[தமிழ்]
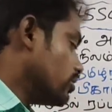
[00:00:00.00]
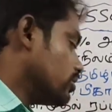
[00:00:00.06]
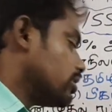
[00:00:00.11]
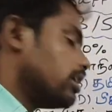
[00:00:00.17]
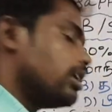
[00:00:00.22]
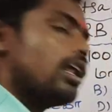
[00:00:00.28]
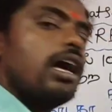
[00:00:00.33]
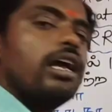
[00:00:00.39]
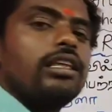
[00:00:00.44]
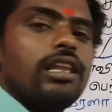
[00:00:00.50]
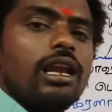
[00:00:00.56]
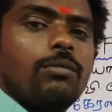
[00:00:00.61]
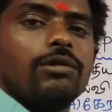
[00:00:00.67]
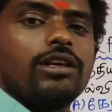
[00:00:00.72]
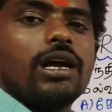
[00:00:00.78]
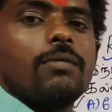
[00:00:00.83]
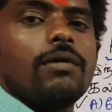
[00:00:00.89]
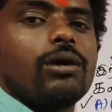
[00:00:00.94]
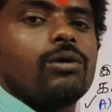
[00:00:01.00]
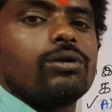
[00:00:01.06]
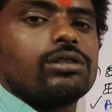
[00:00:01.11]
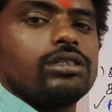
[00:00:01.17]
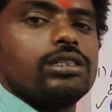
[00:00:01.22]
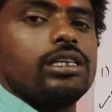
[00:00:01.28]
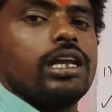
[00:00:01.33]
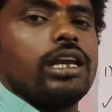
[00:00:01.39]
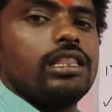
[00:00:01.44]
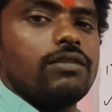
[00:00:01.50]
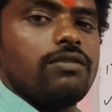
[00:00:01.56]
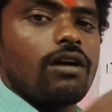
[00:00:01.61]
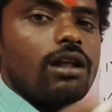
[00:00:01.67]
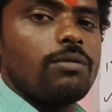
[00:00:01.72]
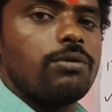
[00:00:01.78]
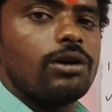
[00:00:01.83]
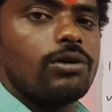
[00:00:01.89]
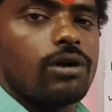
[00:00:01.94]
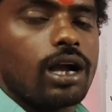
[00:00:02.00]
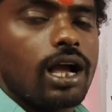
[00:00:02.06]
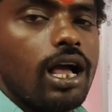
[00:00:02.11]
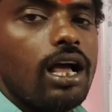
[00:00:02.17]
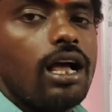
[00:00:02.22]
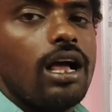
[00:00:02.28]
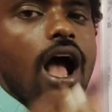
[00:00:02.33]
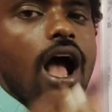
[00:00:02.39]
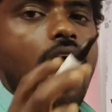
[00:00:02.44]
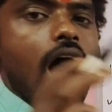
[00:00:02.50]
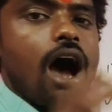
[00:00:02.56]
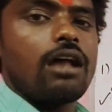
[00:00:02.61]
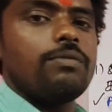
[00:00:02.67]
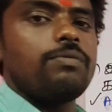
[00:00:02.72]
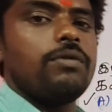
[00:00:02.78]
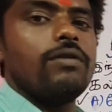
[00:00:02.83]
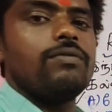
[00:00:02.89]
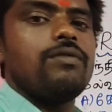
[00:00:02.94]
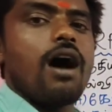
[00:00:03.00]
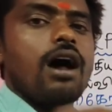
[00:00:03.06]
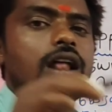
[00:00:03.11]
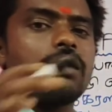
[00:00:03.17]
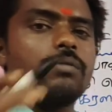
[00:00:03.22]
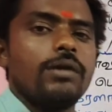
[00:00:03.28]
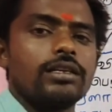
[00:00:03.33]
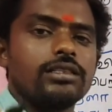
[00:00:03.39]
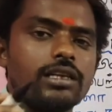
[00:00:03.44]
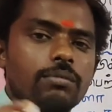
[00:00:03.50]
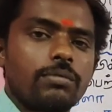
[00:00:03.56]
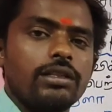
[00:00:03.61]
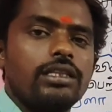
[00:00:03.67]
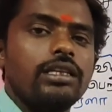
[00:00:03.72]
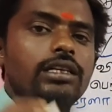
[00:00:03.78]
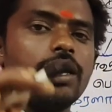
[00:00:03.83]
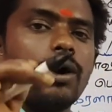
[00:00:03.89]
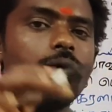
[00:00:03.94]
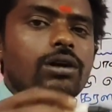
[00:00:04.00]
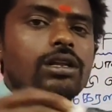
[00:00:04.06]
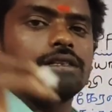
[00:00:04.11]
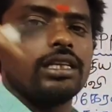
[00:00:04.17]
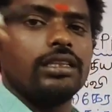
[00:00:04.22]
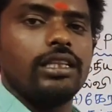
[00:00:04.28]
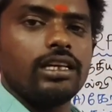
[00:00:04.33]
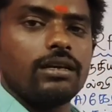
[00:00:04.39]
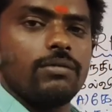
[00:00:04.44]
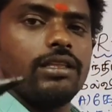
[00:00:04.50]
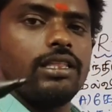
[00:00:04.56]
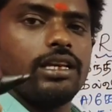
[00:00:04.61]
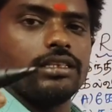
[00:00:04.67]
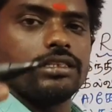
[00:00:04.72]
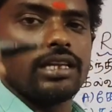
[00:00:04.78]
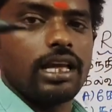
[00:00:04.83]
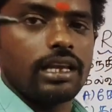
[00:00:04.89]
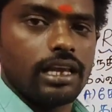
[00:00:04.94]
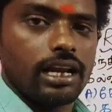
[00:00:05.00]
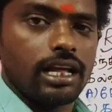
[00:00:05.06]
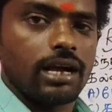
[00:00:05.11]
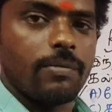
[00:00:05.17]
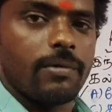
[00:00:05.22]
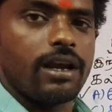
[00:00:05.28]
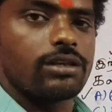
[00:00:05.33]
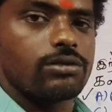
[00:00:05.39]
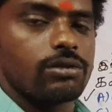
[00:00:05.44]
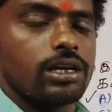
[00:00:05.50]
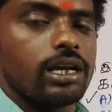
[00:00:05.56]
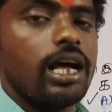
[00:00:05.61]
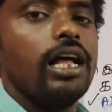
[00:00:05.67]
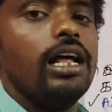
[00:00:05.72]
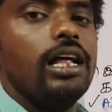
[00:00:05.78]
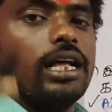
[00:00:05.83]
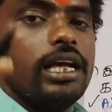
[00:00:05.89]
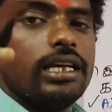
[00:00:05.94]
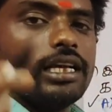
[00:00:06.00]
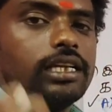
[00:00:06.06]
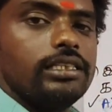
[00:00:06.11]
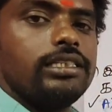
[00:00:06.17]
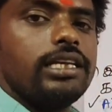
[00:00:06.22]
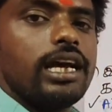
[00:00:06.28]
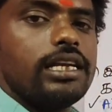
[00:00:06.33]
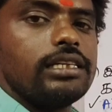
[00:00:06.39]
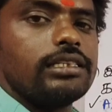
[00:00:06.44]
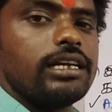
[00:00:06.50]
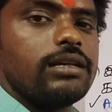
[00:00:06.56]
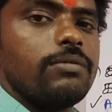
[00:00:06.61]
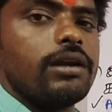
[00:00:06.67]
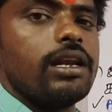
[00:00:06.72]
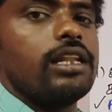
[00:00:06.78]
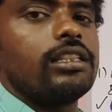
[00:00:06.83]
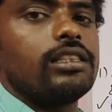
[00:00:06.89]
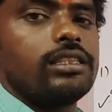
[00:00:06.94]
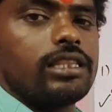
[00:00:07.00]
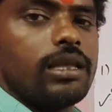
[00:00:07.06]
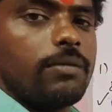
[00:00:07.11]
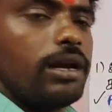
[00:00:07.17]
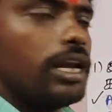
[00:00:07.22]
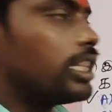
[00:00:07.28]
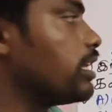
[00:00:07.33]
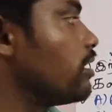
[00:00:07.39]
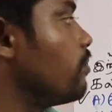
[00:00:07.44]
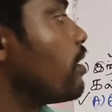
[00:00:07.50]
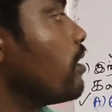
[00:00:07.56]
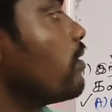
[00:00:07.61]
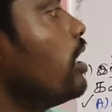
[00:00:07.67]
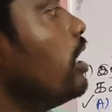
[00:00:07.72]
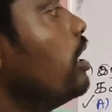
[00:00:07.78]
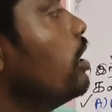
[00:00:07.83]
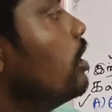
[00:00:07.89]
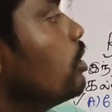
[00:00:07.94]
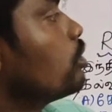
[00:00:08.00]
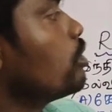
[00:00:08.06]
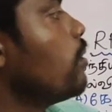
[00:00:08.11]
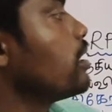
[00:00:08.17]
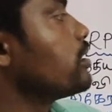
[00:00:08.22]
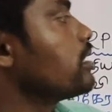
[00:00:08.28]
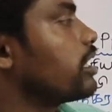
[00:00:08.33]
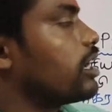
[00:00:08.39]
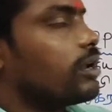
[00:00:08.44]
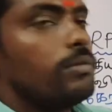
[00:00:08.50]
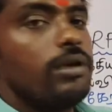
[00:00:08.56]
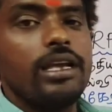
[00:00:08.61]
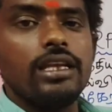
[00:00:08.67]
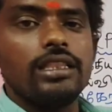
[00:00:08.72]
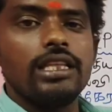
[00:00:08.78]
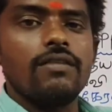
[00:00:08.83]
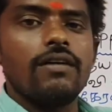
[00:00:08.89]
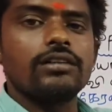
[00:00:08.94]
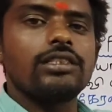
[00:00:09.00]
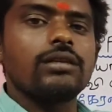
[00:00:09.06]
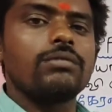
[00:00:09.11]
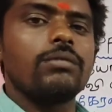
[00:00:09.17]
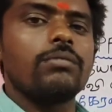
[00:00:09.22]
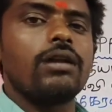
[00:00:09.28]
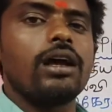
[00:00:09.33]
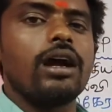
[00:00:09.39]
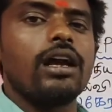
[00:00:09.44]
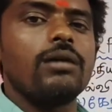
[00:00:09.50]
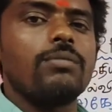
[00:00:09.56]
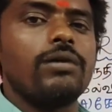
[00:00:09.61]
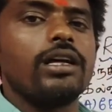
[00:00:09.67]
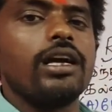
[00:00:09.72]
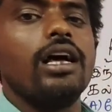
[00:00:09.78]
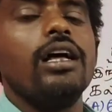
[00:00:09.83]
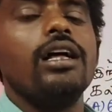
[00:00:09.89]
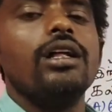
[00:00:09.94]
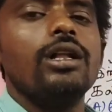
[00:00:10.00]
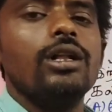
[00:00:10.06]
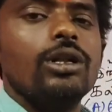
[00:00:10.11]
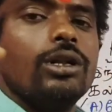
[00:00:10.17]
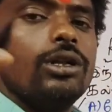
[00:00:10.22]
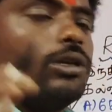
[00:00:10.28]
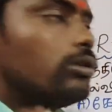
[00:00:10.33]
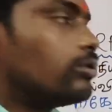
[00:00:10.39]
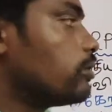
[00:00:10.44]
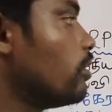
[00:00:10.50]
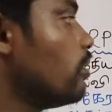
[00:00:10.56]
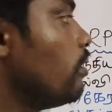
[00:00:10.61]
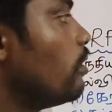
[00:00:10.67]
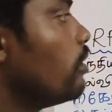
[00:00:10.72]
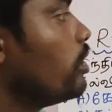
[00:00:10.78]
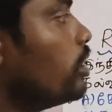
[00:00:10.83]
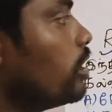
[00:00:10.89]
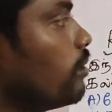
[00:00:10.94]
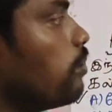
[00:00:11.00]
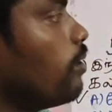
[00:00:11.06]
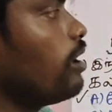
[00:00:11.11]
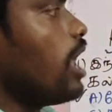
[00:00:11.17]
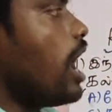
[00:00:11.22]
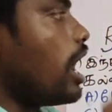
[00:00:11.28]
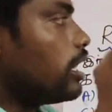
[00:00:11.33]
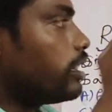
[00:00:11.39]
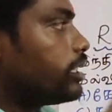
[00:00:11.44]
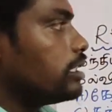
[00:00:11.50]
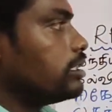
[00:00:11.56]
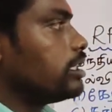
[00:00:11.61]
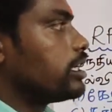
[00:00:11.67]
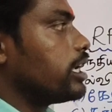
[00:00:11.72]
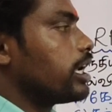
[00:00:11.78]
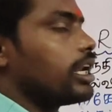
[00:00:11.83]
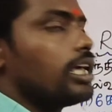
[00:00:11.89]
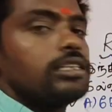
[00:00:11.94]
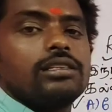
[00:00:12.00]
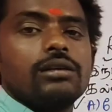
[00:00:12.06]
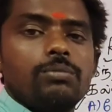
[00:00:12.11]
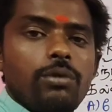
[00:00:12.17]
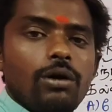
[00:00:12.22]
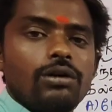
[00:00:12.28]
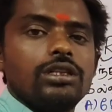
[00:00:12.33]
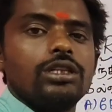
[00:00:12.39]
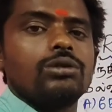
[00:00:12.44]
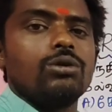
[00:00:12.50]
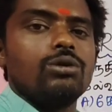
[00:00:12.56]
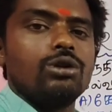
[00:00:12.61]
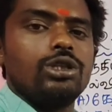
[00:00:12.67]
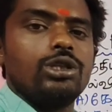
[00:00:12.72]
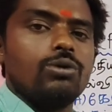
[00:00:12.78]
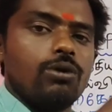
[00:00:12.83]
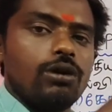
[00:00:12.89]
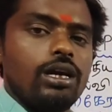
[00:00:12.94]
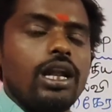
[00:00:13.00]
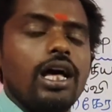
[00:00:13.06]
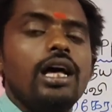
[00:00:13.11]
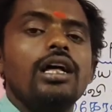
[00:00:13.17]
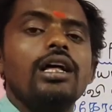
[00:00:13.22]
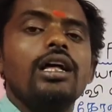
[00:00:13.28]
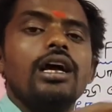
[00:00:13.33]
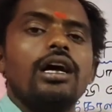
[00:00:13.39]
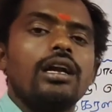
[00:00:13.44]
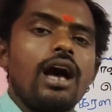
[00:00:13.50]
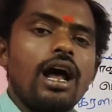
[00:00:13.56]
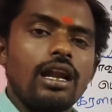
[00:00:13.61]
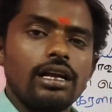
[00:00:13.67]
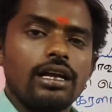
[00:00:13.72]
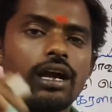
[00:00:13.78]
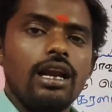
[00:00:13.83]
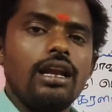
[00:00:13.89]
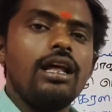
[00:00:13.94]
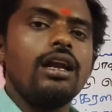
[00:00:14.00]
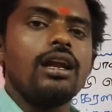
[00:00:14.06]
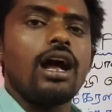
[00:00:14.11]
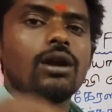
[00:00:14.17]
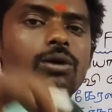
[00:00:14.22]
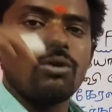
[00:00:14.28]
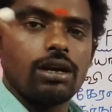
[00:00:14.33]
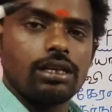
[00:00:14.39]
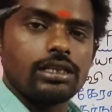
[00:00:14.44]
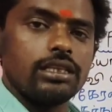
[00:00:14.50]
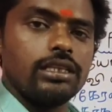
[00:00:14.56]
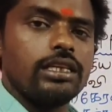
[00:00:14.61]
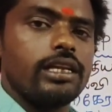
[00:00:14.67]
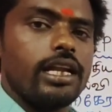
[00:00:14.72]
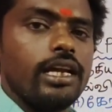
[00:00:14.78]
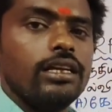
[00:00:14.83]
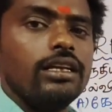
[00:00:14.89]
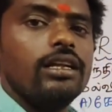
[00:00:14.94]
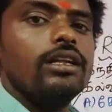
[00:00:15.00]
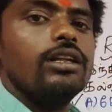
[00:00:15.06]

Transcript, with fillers: சரிங்களா இதெல்லாம் முக்கியமான கொஸ்டின்ஸ் எழுதி ஃபாலோ பண்ணுவாங்க ஆர்பிஎஃப் ஆர்ஆர்பி எக்ஸாம் பற்றி டவுட் சந்தேகம் எது இருந்துச்சுன்னா கீழே கமெண்ட்டில் சொல்லுங்கள் என்சிஆர்டி ஸ்டடி மெட்டீரியல் தமிழில் தேவைப்படுறவங்க சுபாஷ் அகாடமி இந்த வாட்ஸ்அப் நம்பரில் கான்டாக்ட் பண்ணுங்கள் ஸோ இதுபோல் அடுத்த ஜிகே கிளாஸ் பகுதி தொண்ணூற்றி ஒன்றில் நாளை காலில் நான் உங்களை சந்திக்கிறேன்